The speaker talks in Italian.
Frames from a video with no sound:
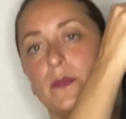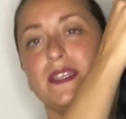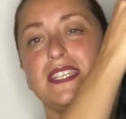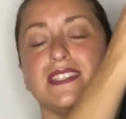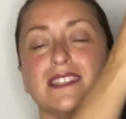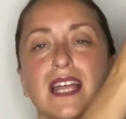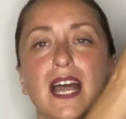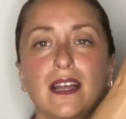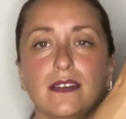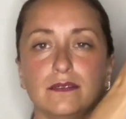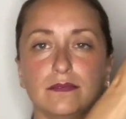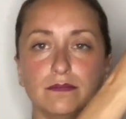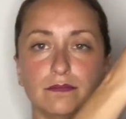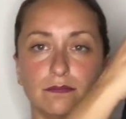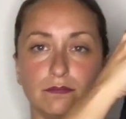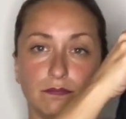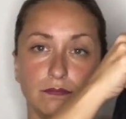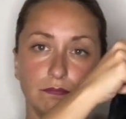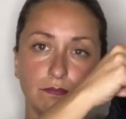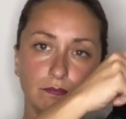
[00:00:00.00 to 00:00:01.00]
mi sta...
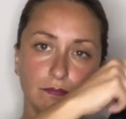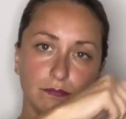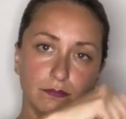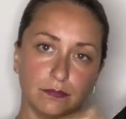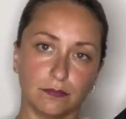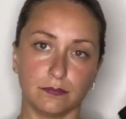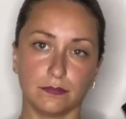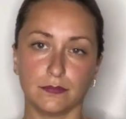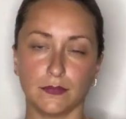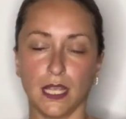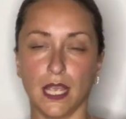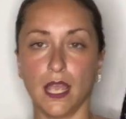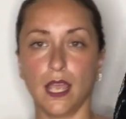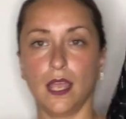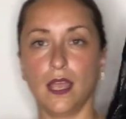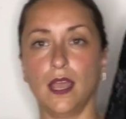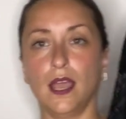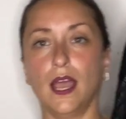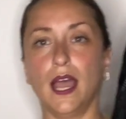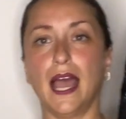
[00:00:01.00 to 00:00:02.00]

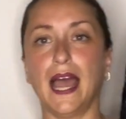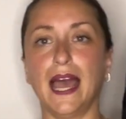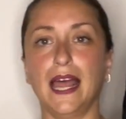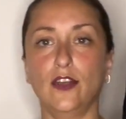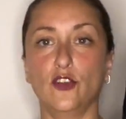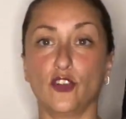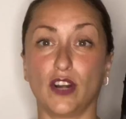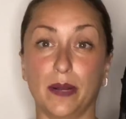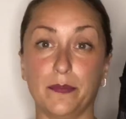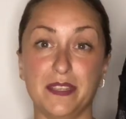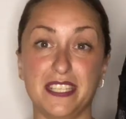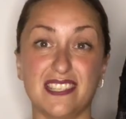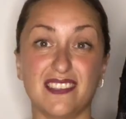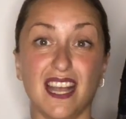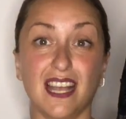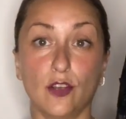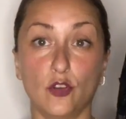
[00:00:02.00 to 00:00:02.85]
Allora, mi sta